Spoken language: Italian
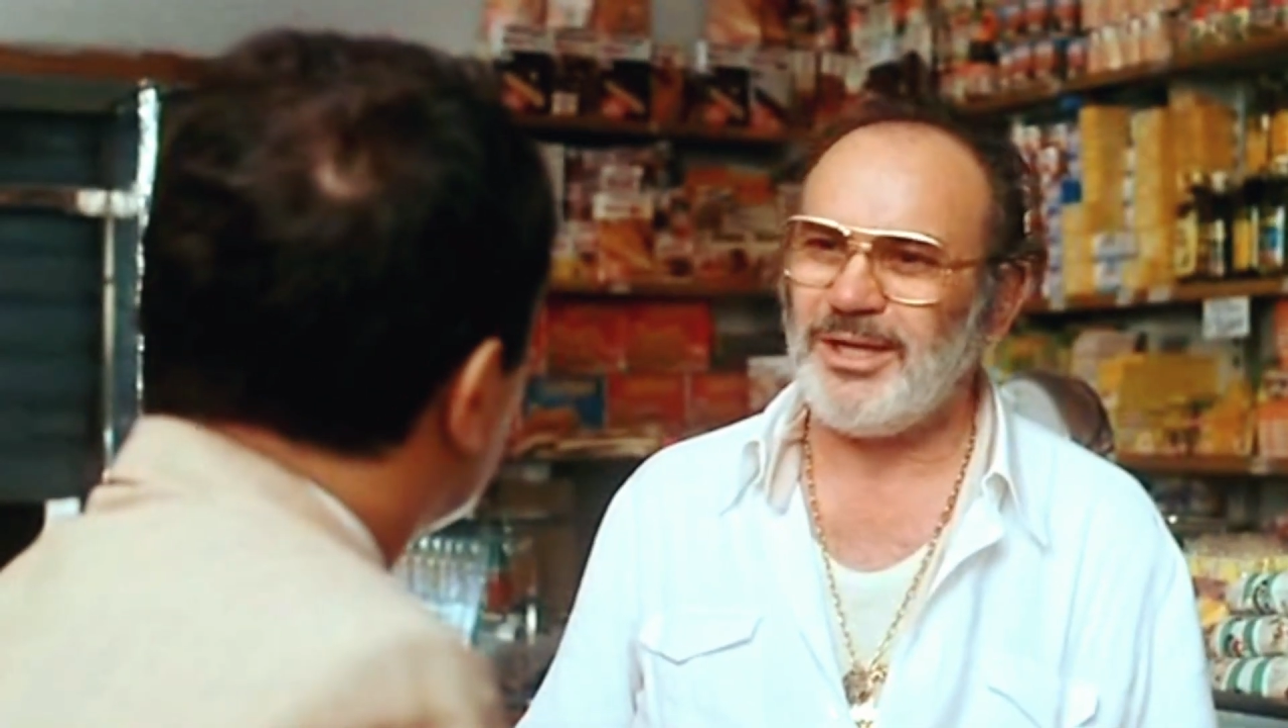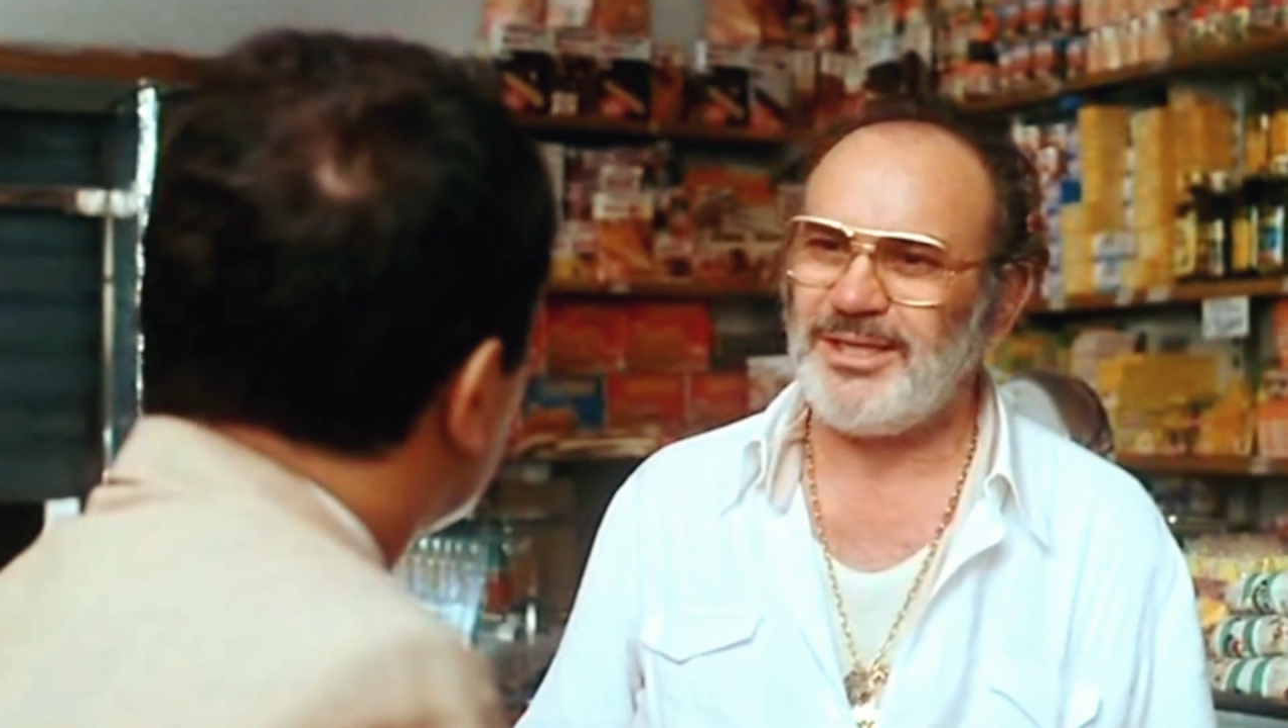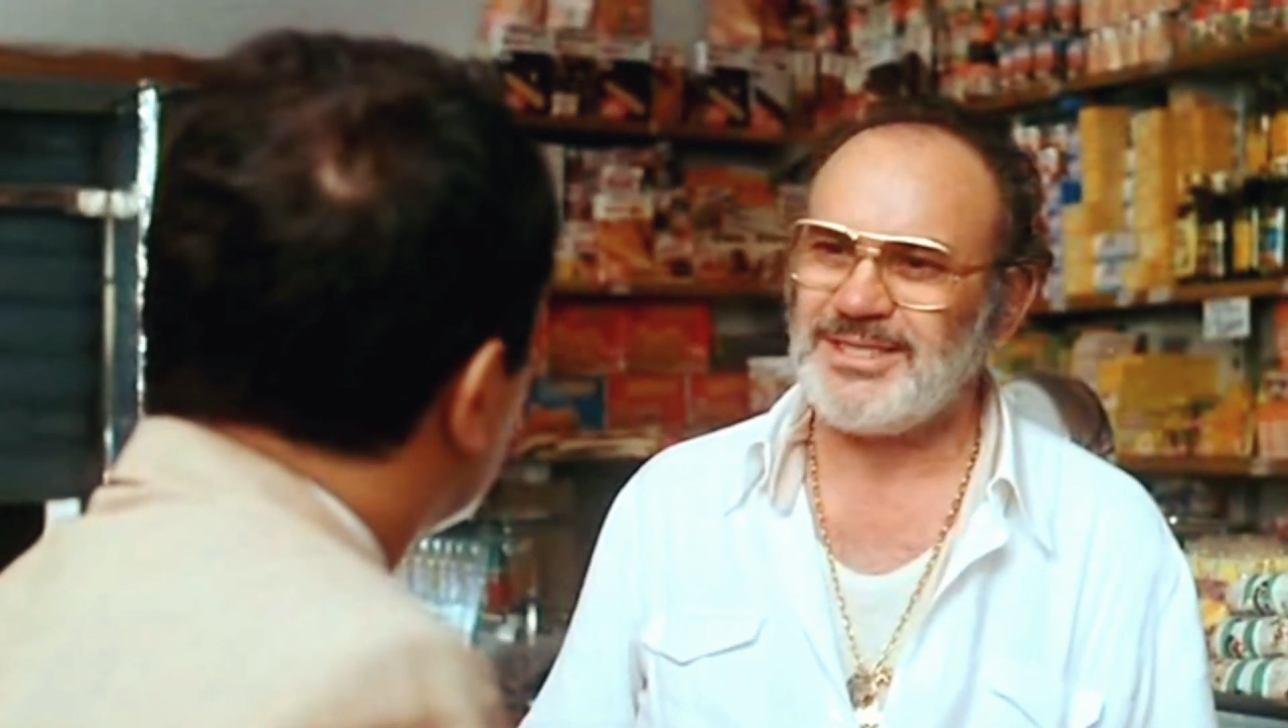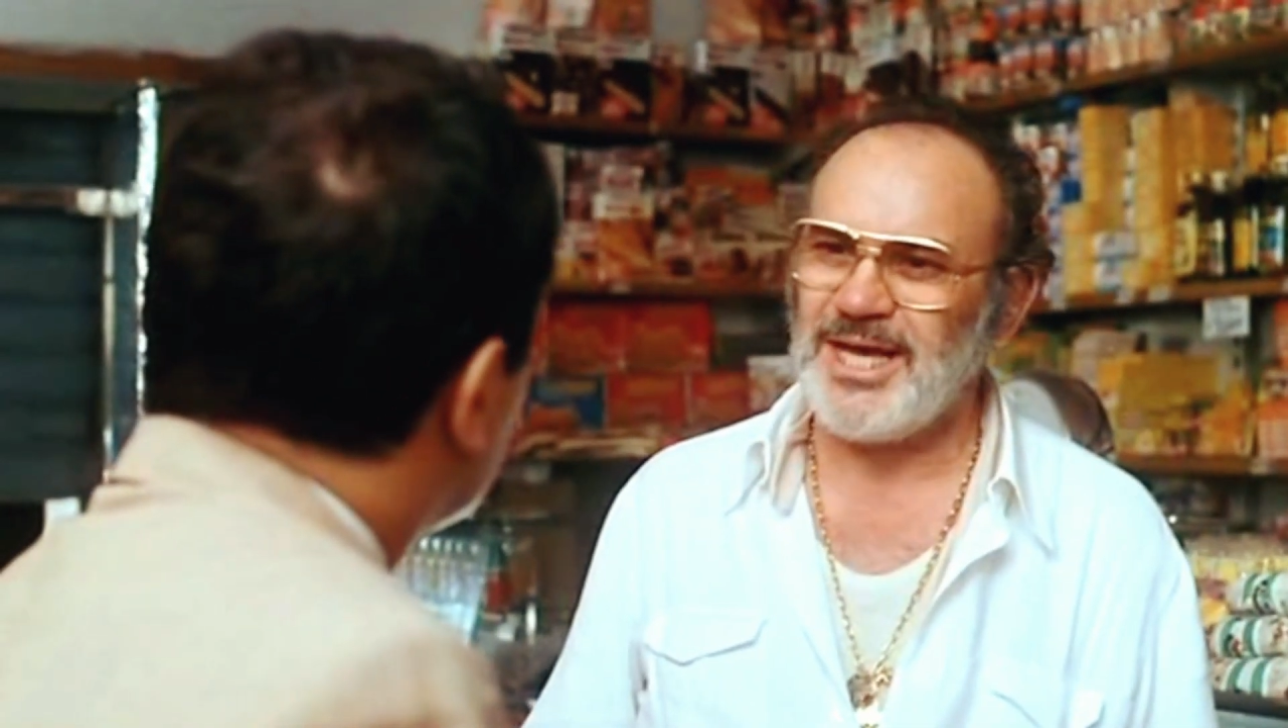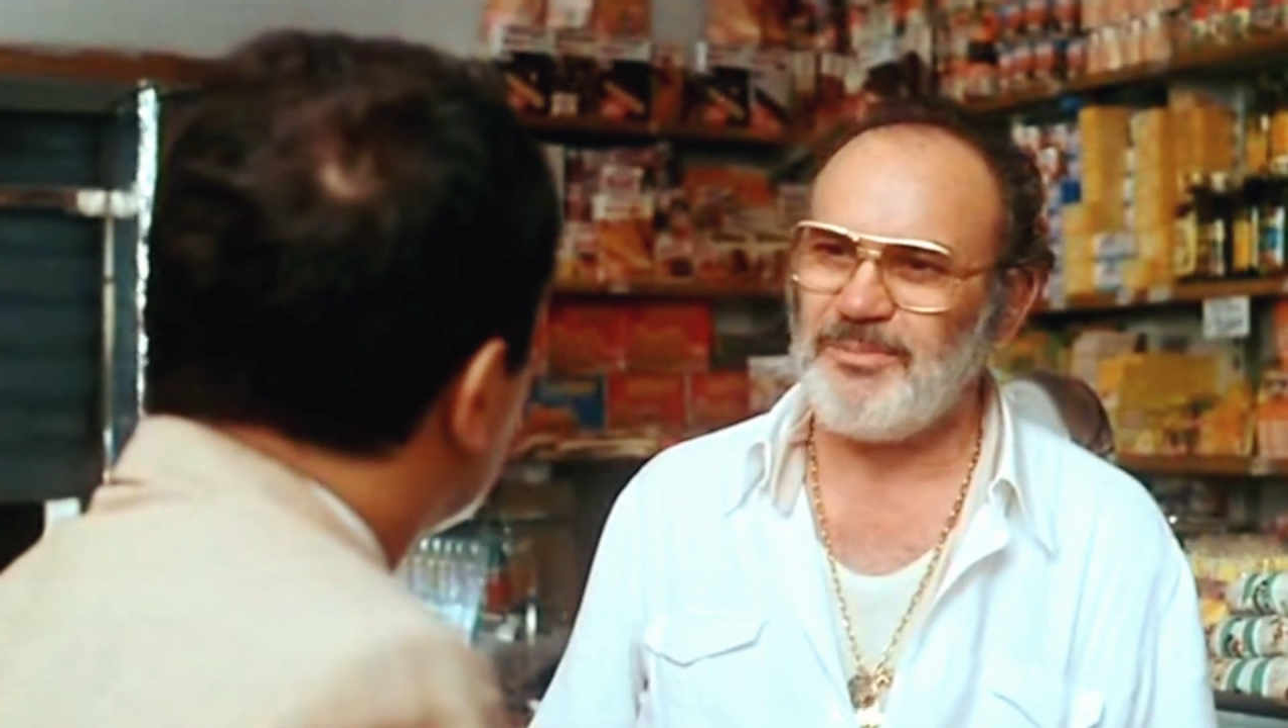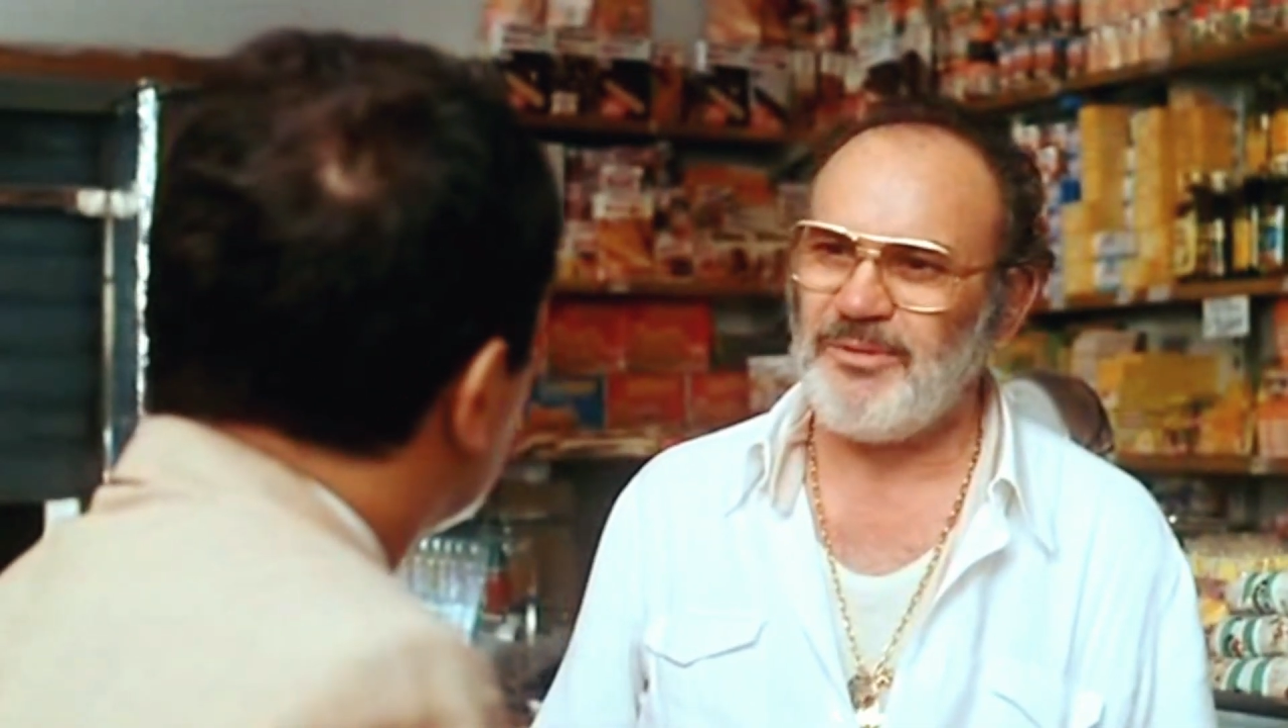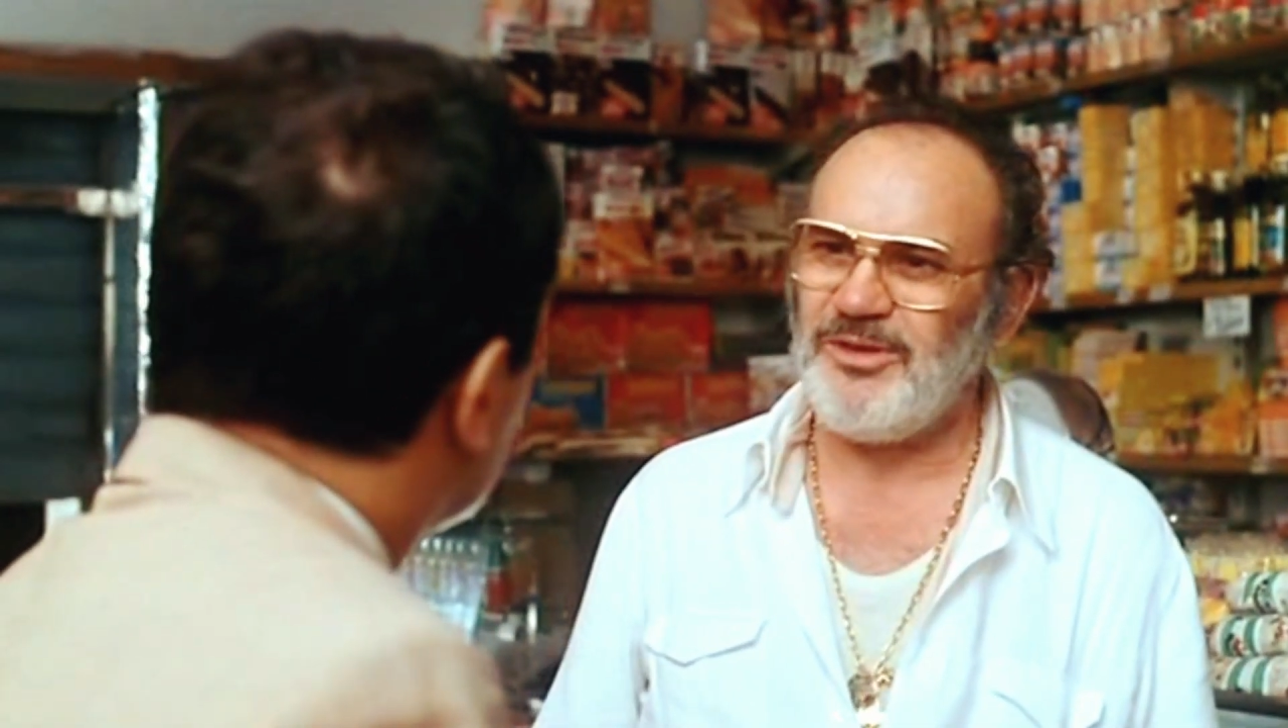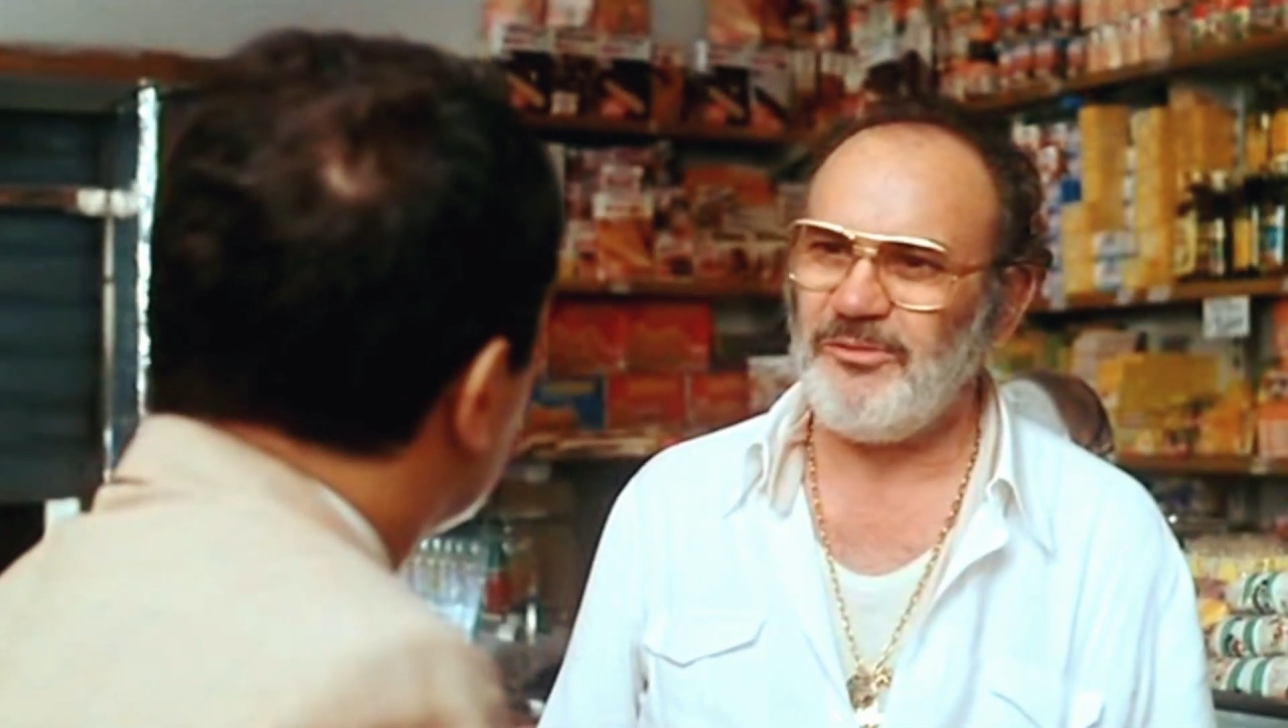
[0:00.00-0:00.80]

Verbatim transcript: un par di scarpe a